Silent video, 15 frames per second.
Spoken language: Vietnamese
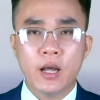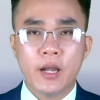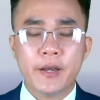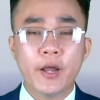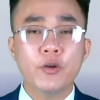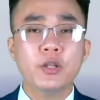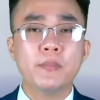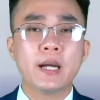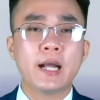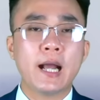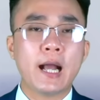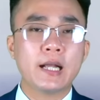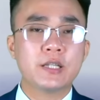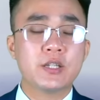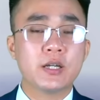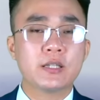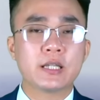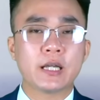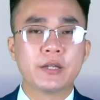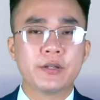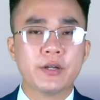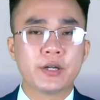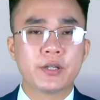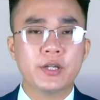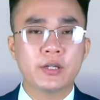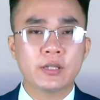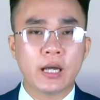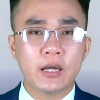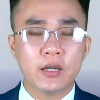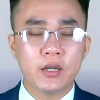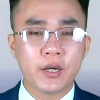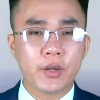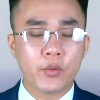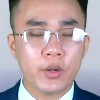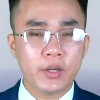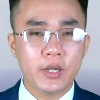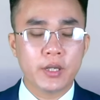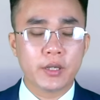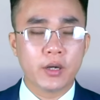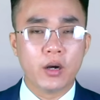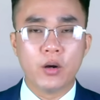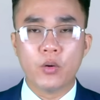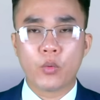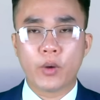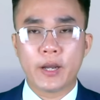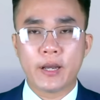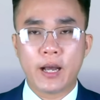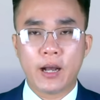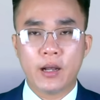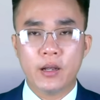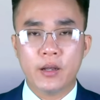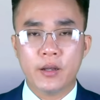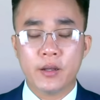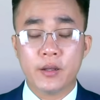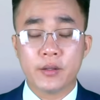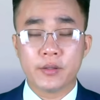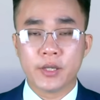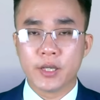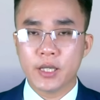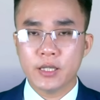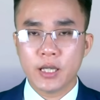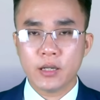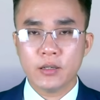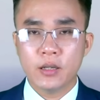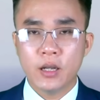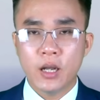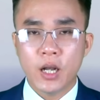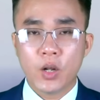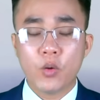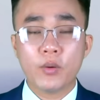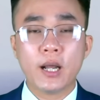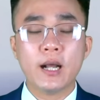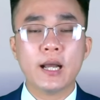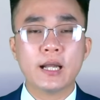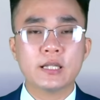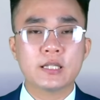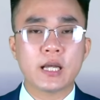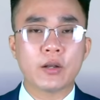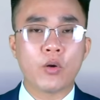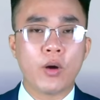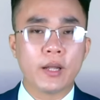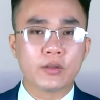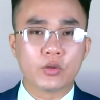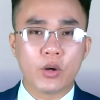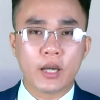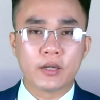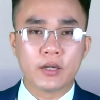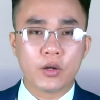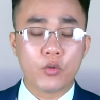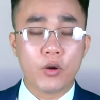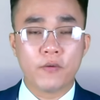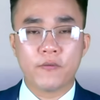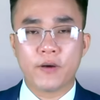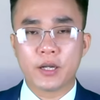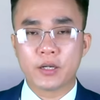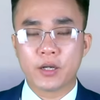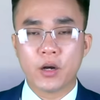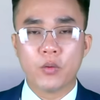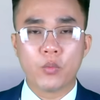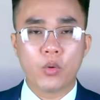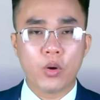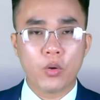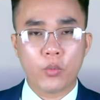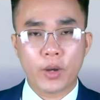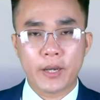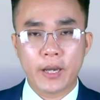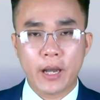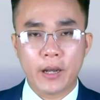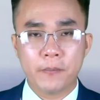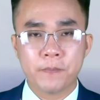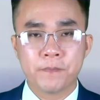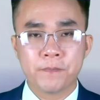Nếu như mà Nga chưa giành được những thắng lợi quyết định ở Ukraine, thì ít nhất cũng đã ngăn chặn hoàn toàn được cuộc phản công của Ukraine.